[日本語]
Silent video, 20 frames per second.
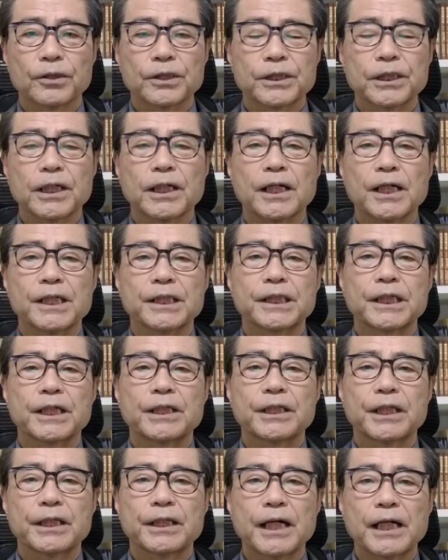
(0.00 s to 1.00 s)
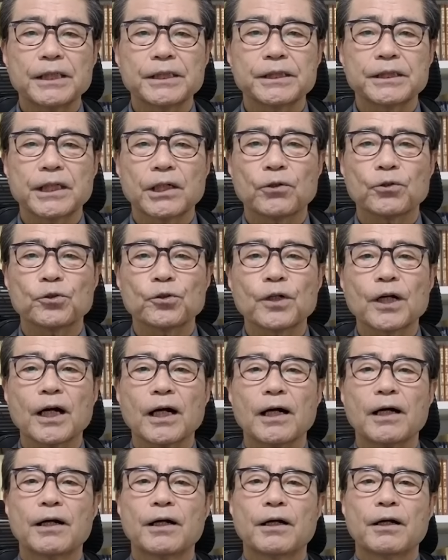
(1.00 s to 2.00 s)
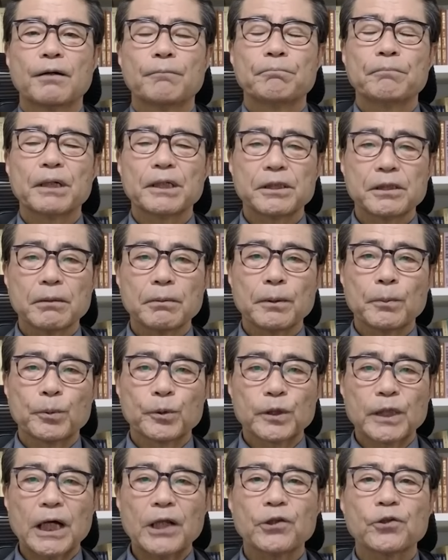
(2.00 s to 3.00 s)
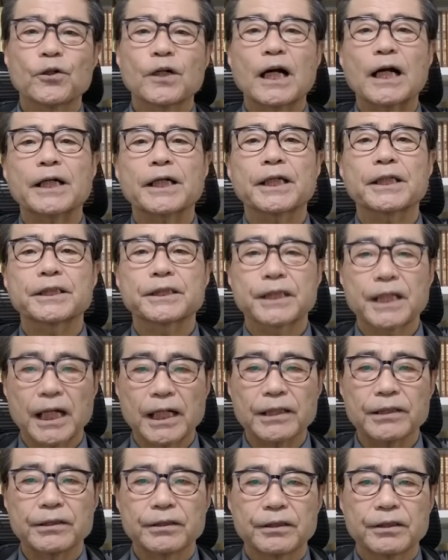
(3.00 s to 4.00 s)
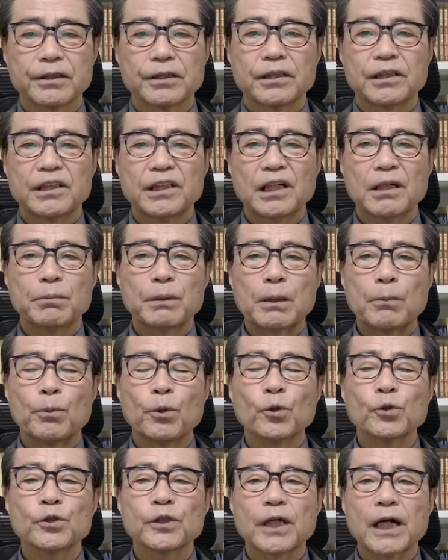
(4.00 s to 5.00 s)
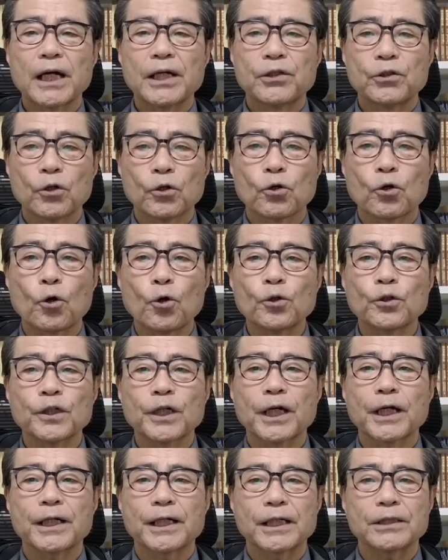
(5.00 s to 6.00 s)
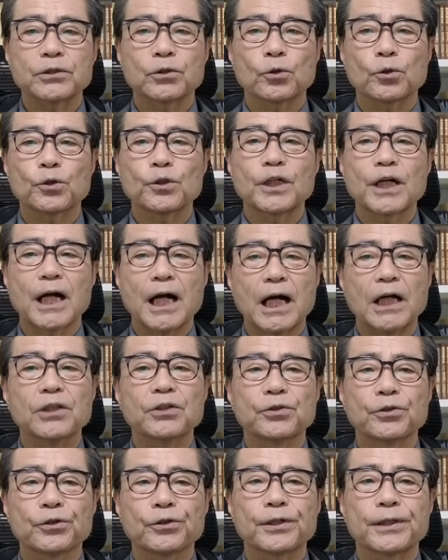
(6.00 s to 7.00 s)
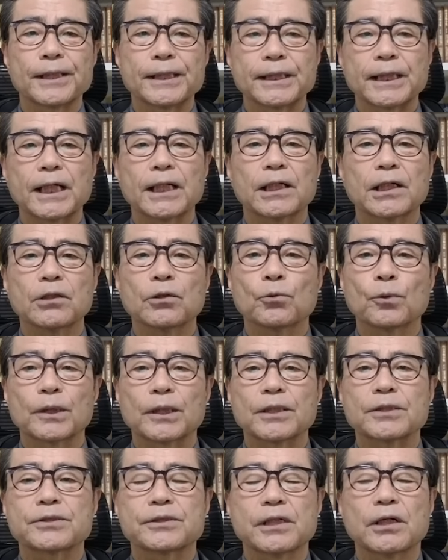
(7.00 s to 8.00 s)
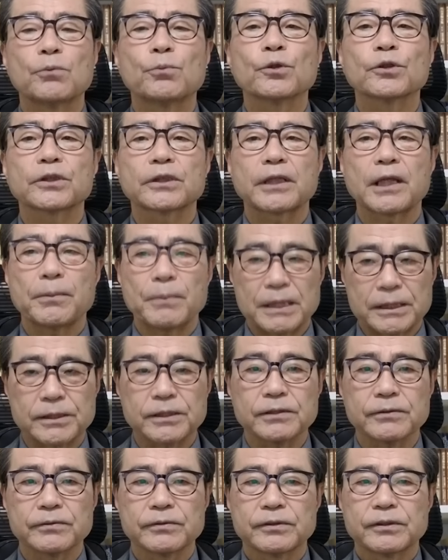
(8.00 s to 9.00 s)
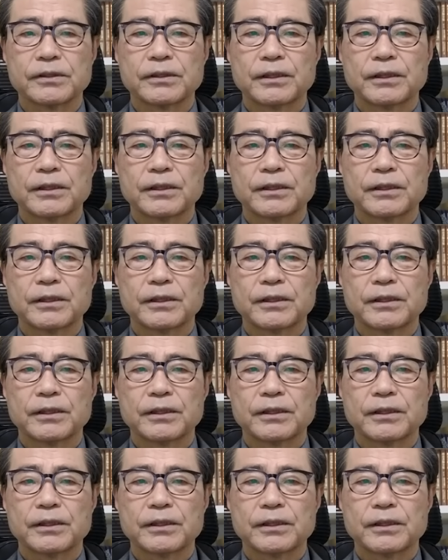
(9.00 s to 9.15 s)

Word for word: 記者会見で断じたことが、まあ、いわばボタンの掛け違い、いわば問題の根源がそこにあるのではないかと私は思っています。